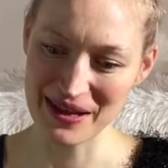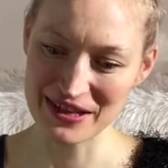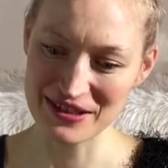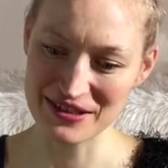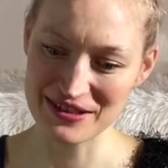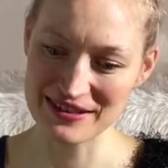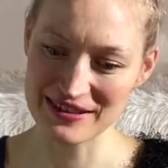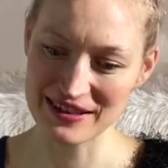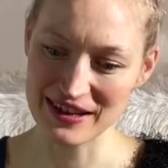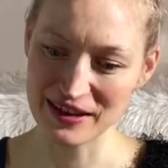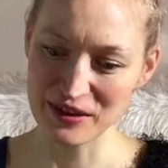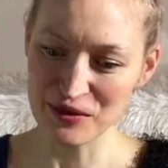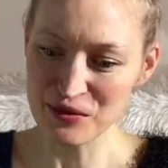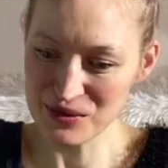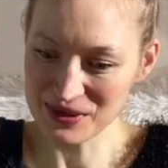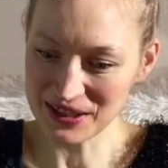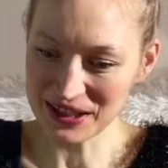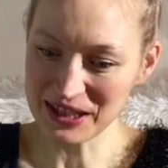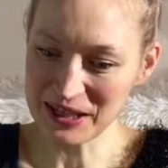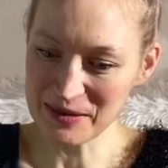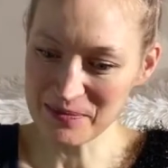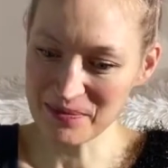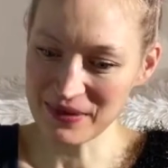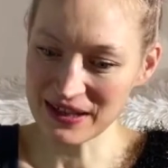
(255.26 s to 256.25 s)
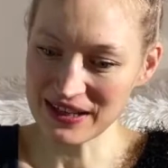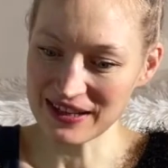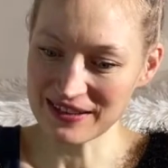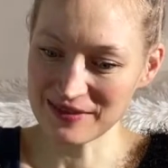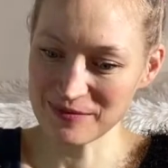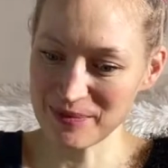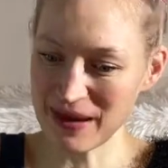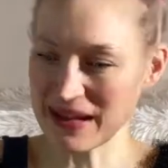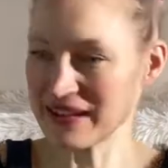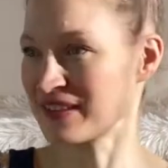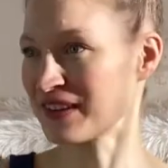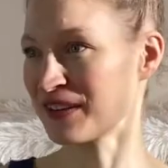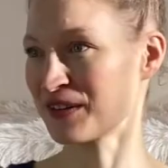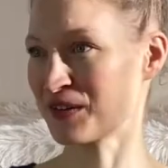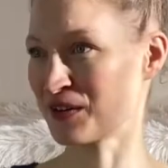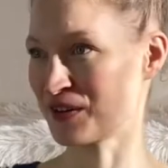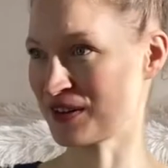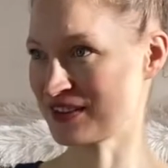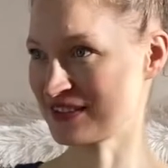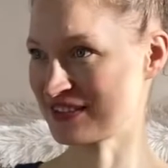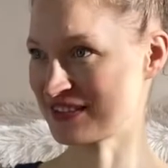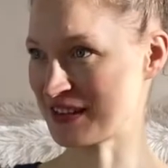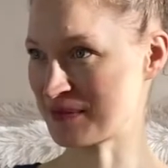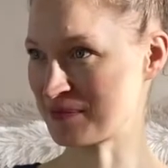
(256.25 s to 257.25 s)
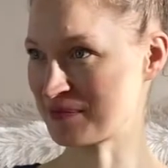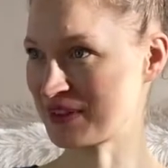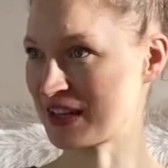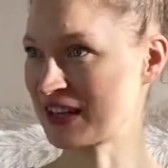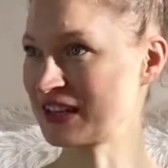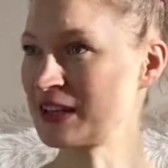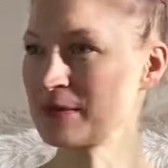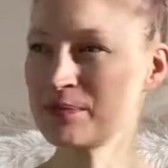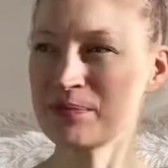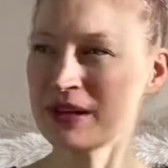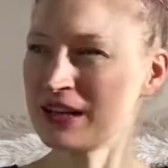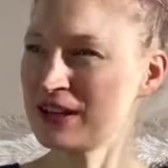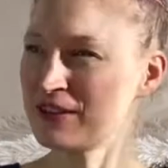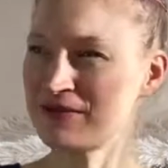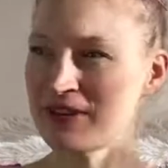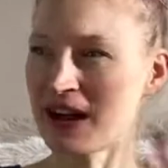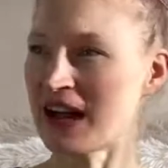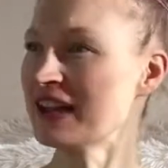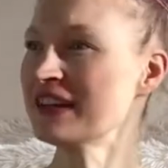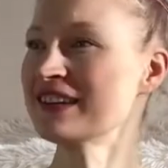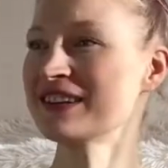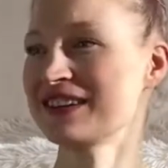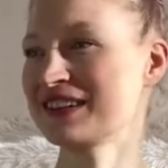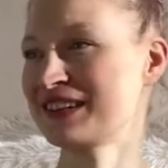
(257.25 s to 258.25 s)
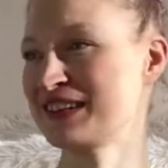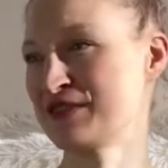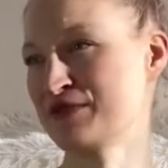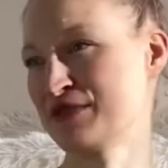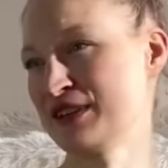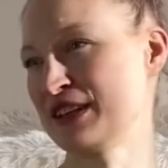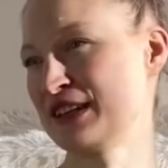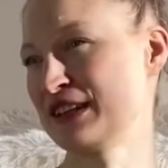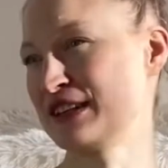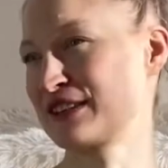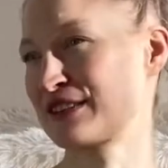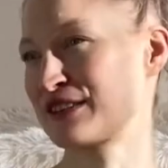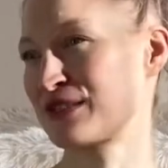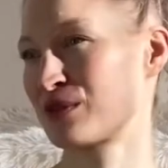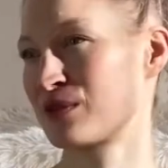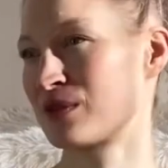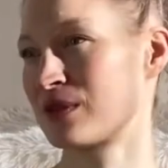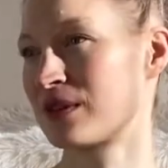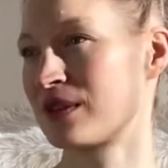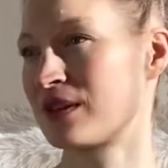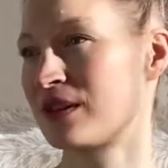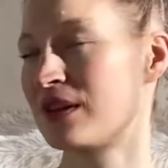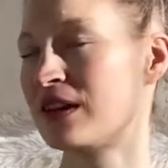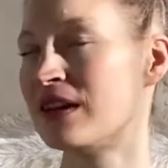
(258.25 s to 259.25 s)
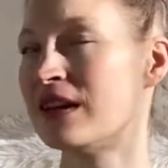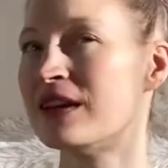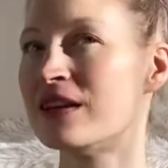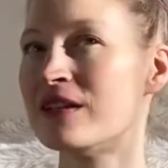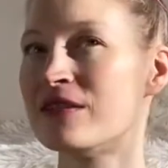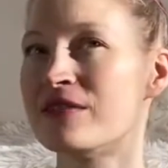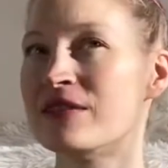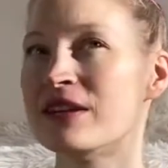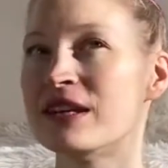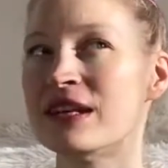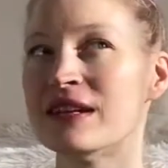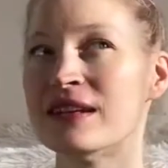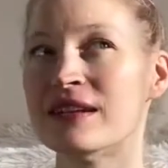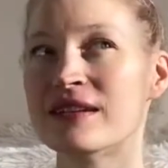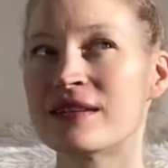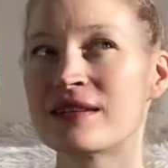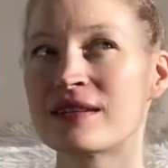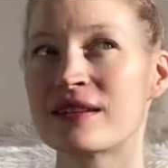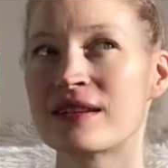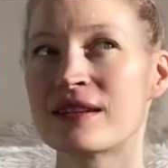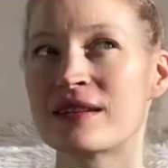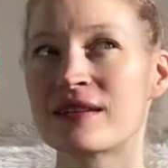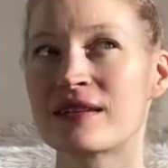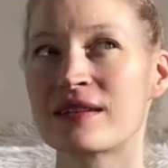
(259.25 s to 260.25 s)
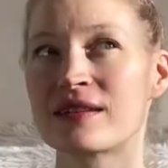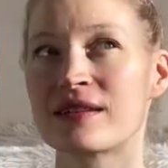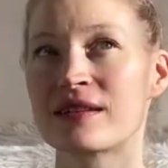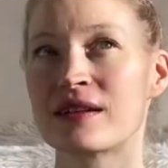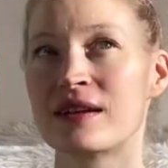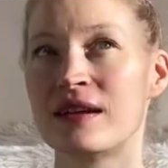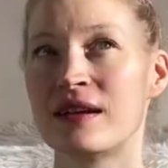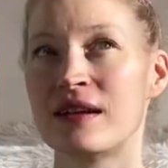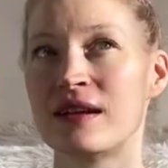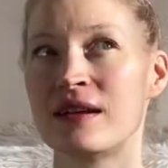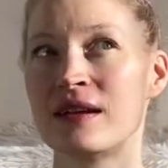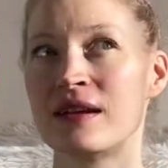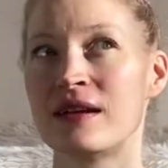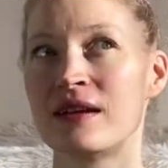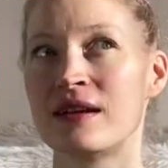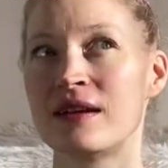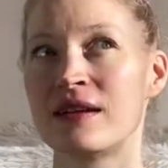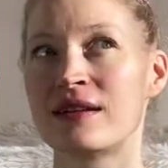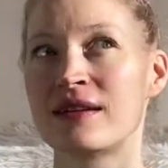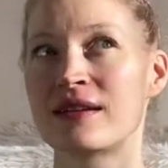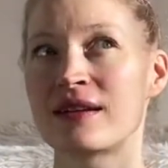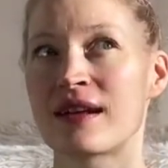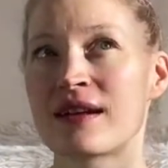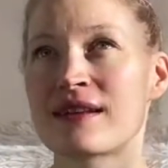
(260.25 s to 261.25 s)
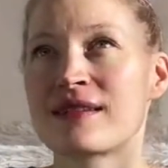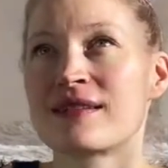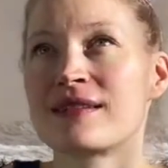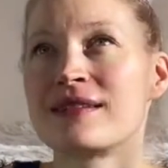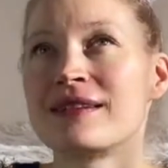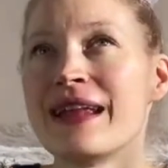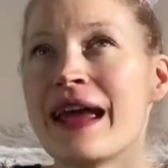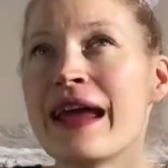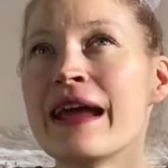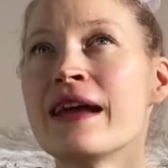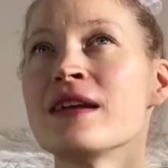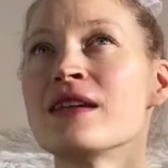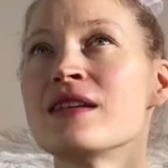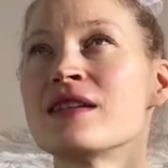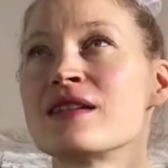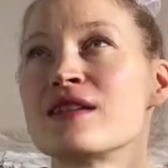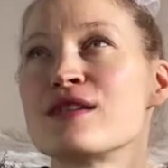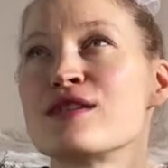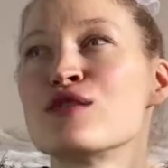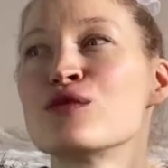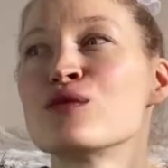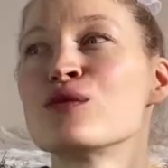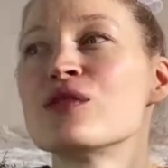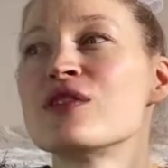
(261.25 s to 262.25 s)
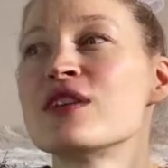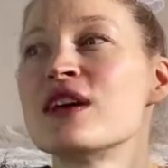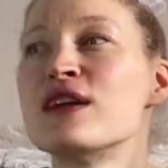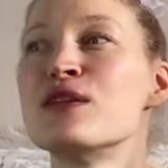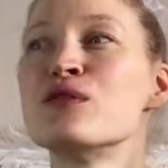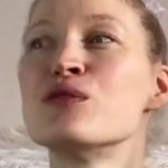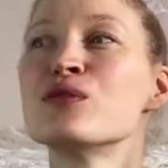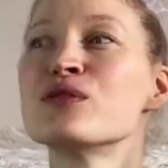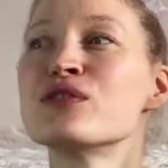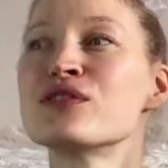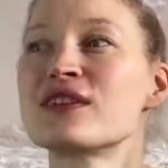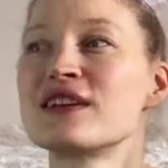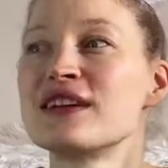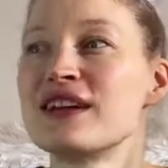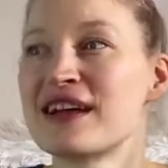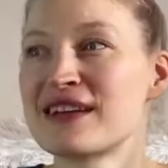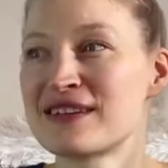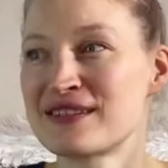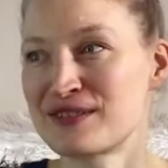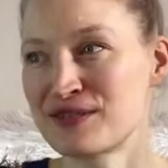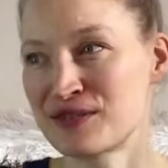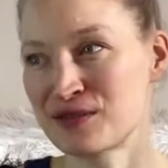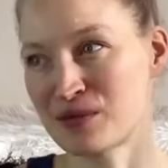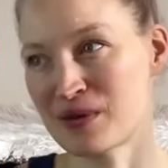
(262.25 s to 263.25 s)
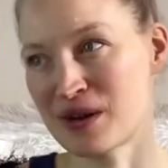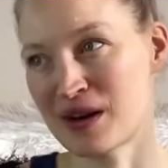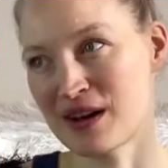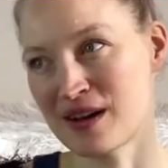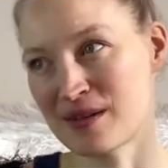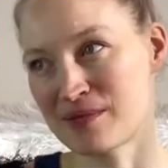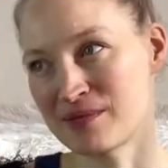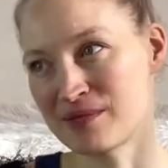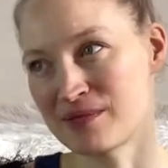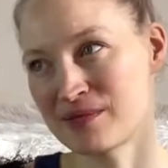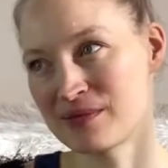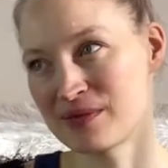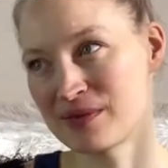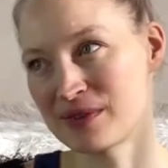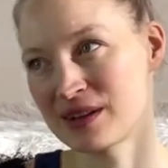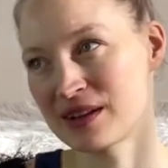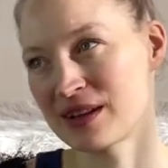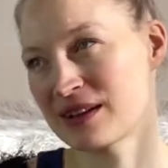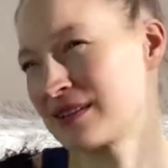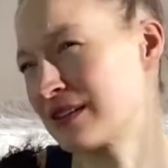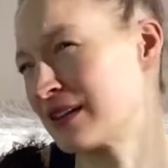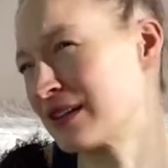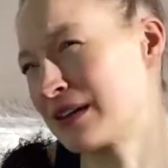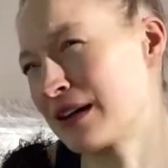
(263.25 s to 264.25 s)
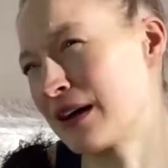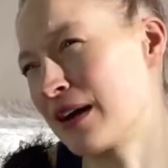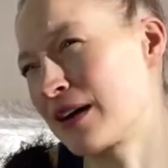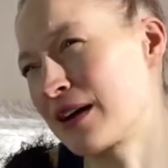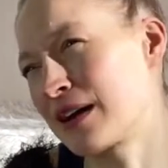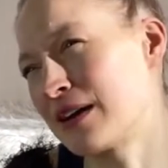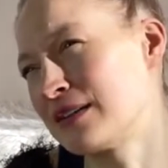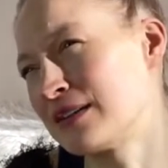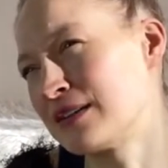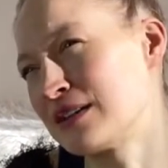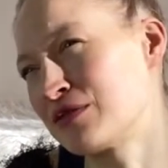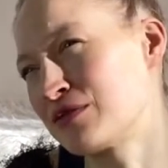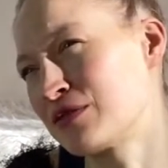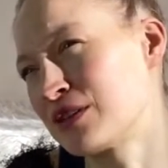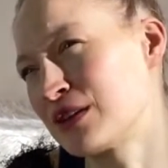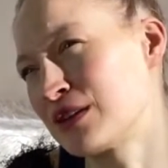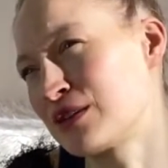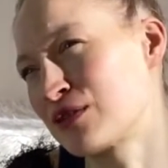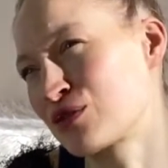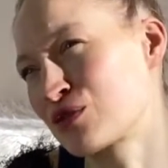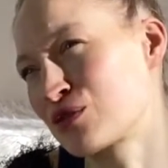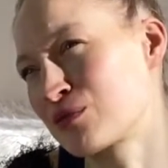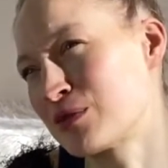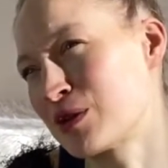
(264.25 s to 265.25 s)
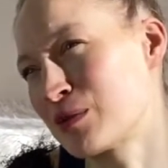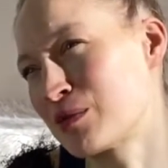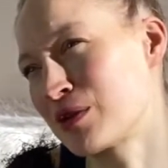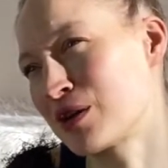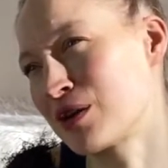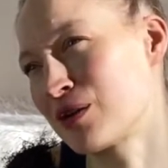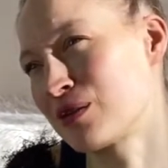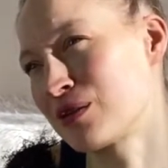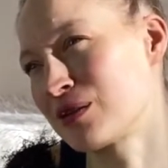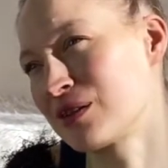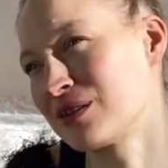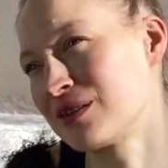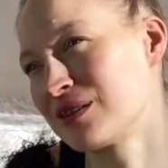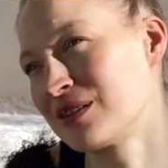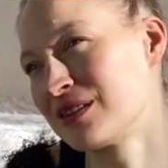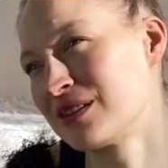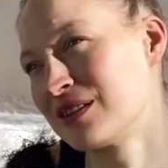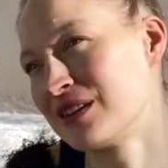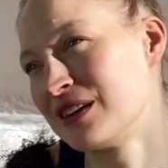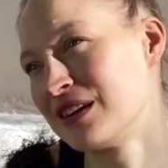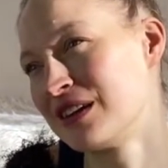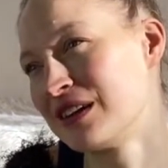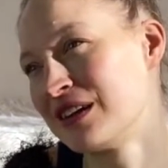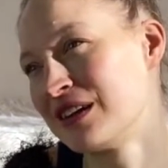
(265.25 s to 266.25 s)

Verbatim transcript: Menschen sagen, gut, dann gib mir das bessere Konzept, dann gib mir die weichere Definition. Wie ist es, das Denken so sehr losgelassen zu haben, dass ich gar keine Definition mehr brauche?